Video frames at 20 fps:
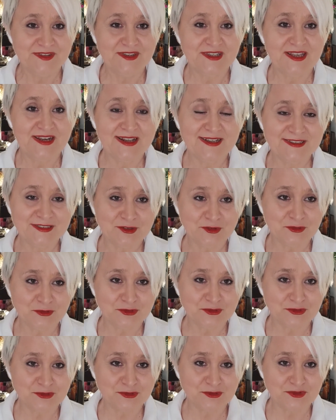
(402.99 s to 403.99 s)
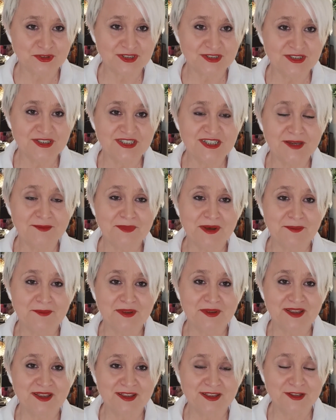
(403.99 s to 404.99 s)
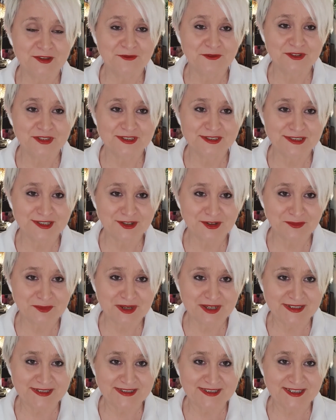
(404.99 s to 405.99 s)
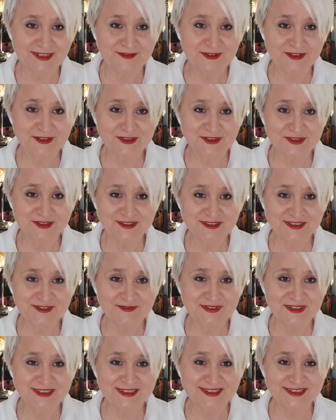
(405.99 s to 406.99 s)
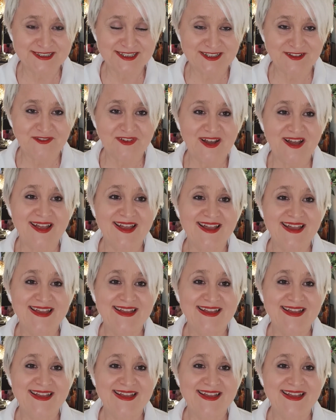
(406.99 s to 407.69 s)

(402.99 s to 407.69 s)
teraz to kosztuje, dzisiaj mamy 20 marca 2022,